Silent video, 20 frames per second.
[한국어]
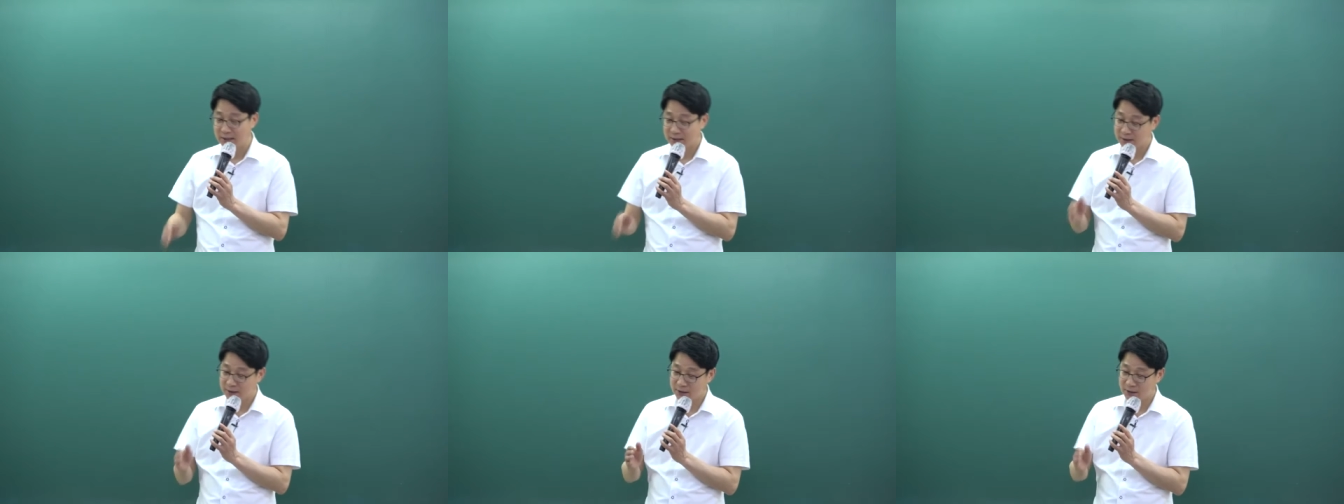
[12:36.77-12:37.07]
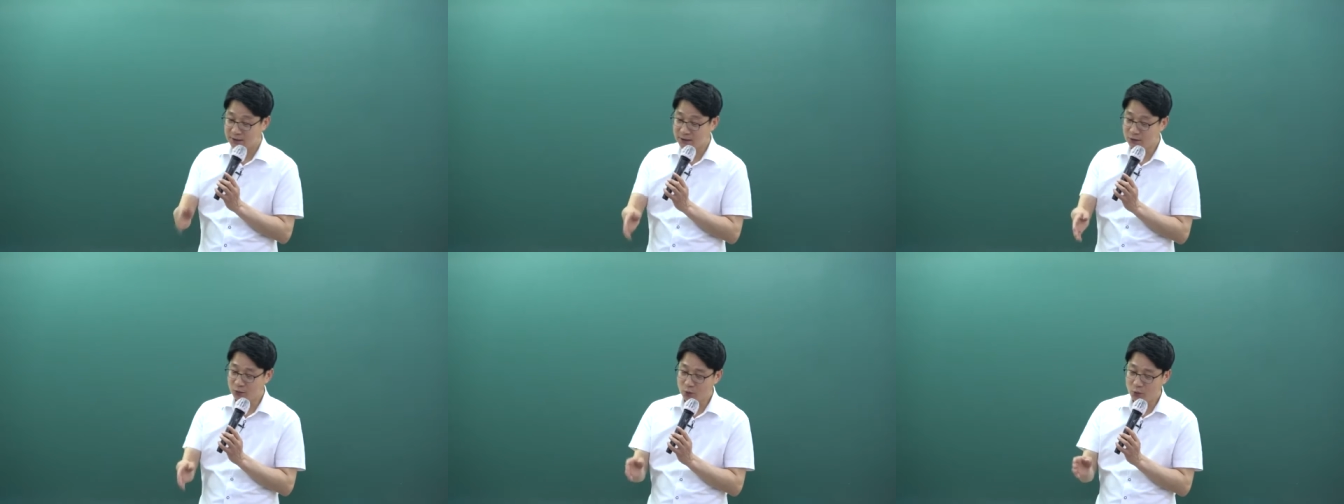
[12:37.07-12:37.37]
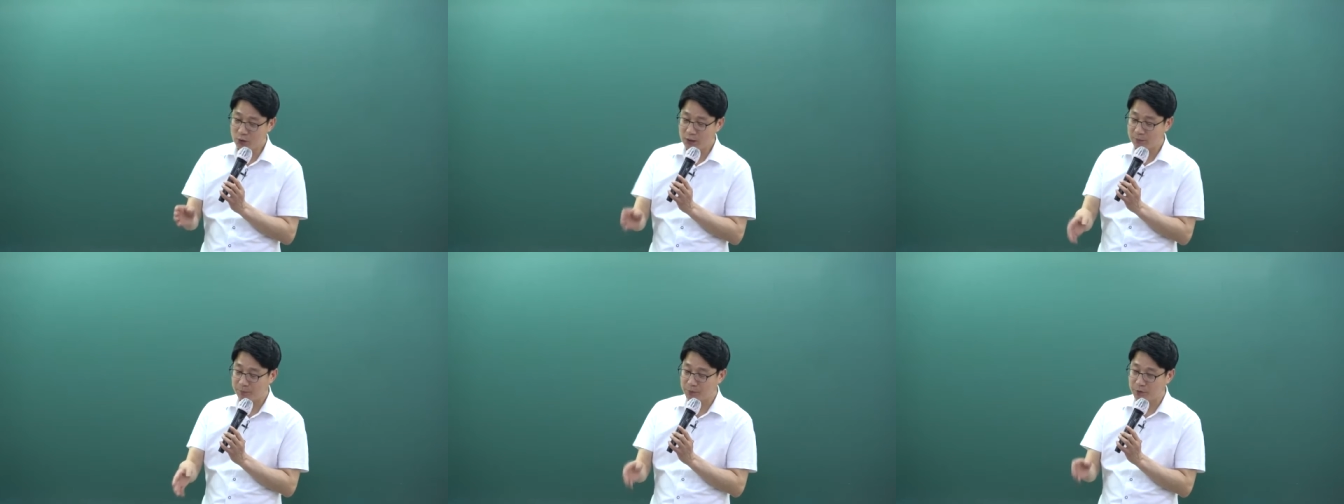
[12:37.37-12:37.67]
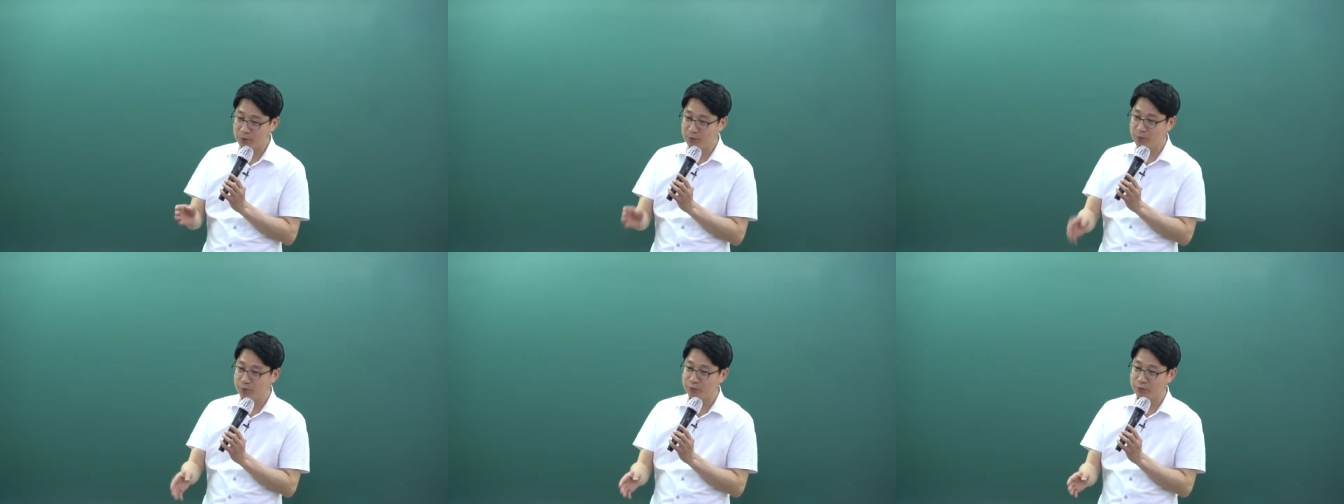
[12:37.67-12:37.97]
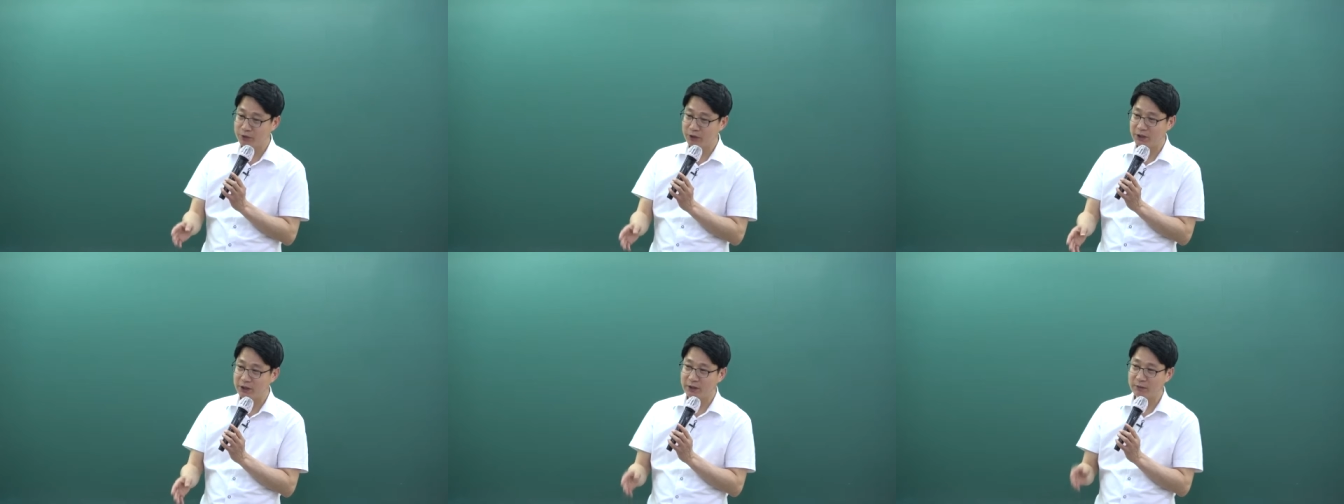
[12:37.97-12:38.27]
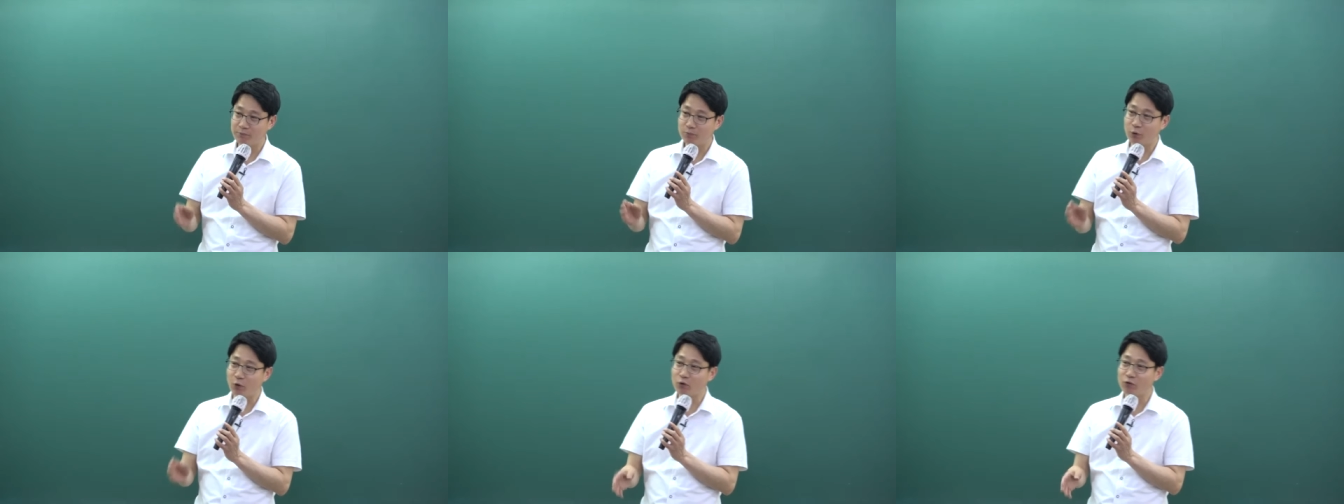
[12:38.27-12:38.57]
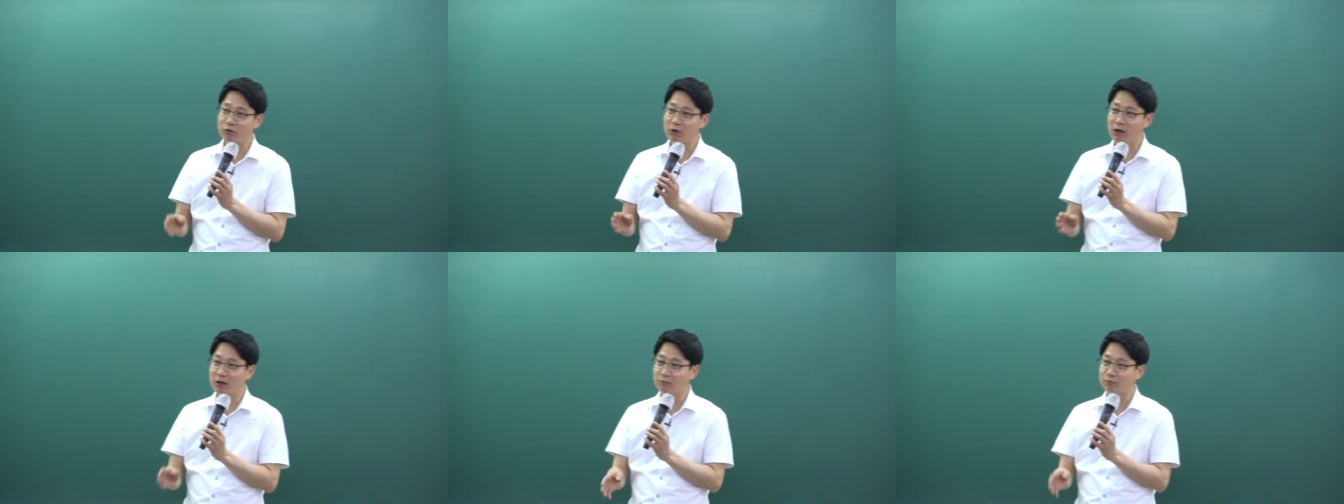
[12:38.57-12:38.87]
그 신고납부 의무 불행에 대한
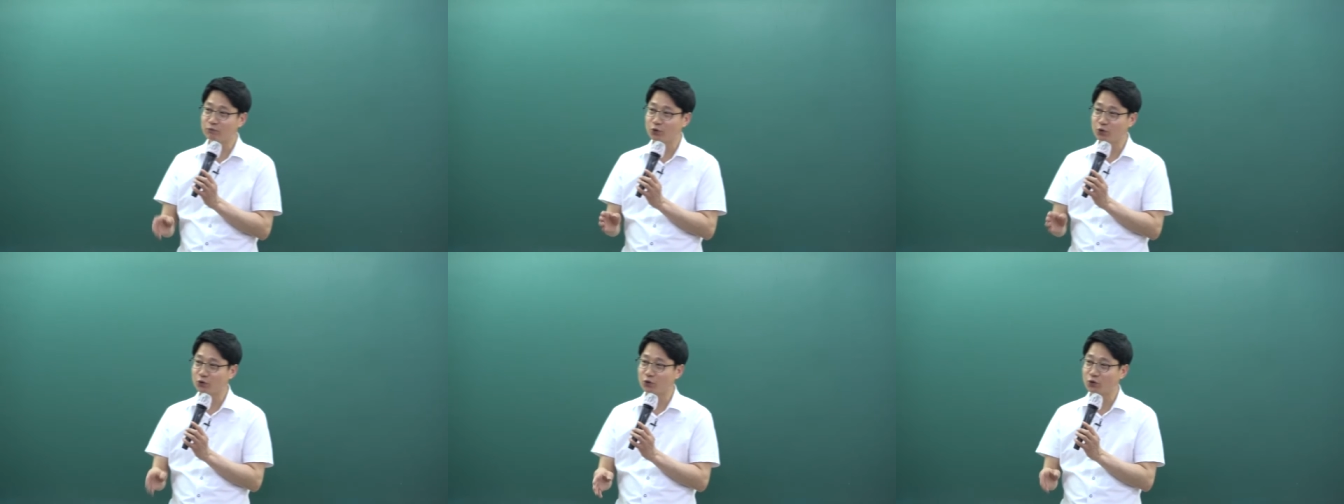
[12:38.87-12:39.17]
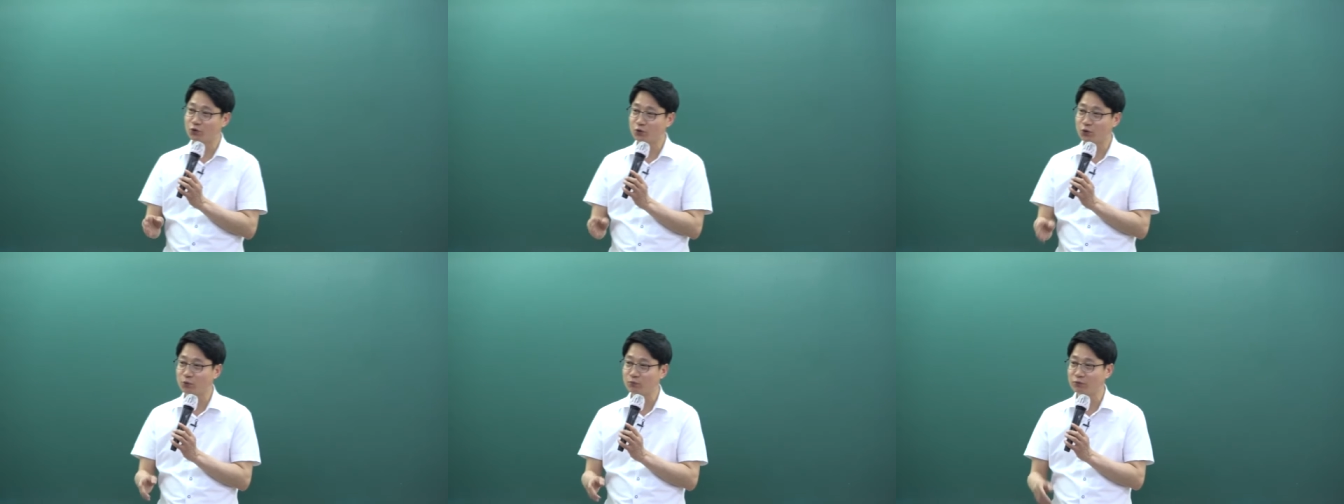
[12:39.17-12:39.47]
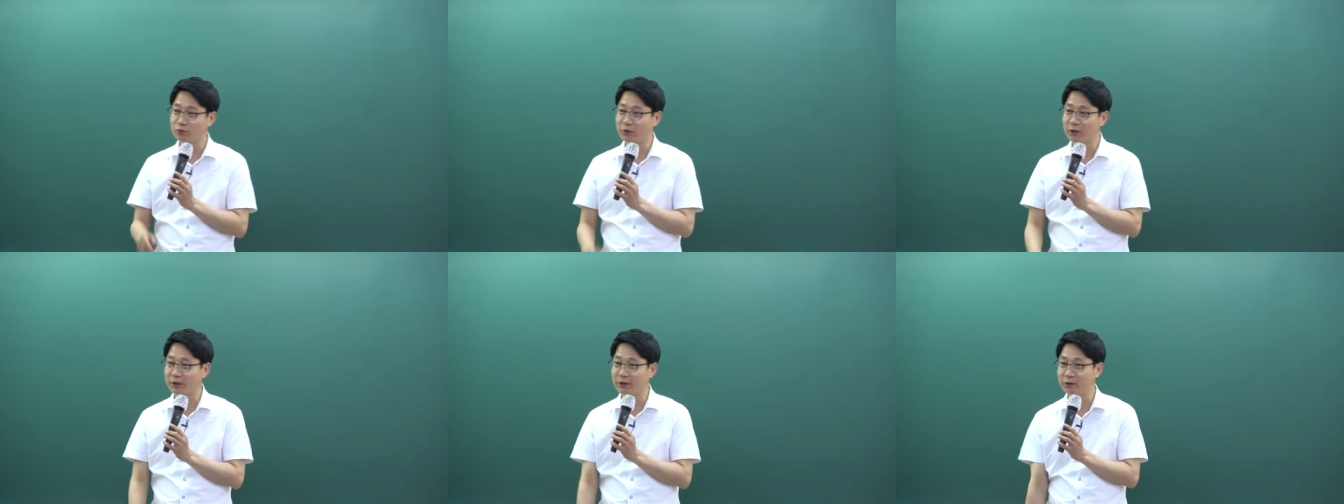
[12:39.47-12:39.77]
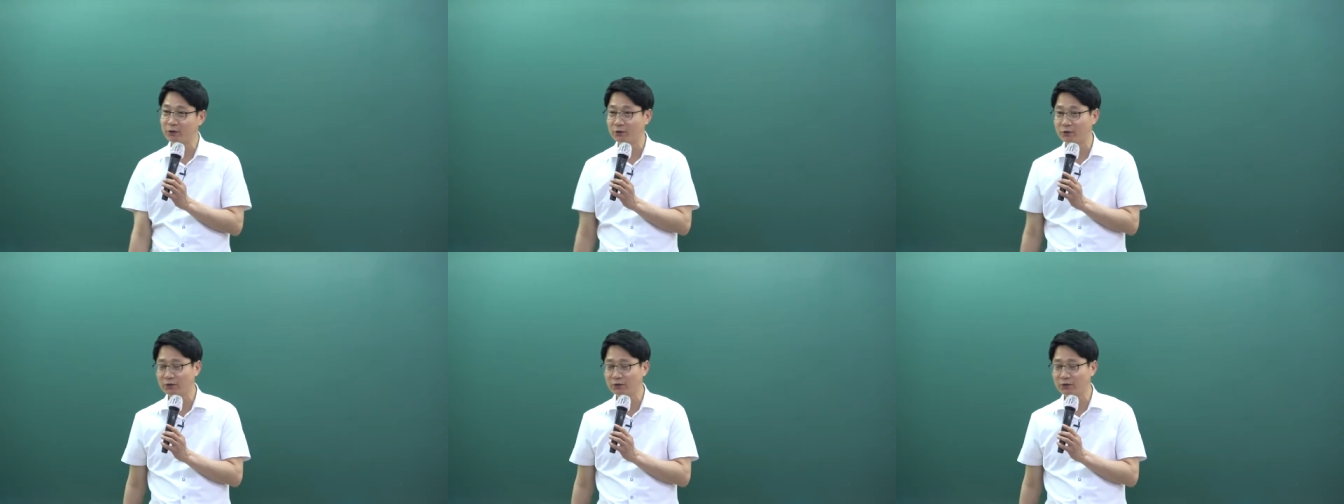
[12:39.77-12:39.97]
벌과금적 성격으로 부과해요.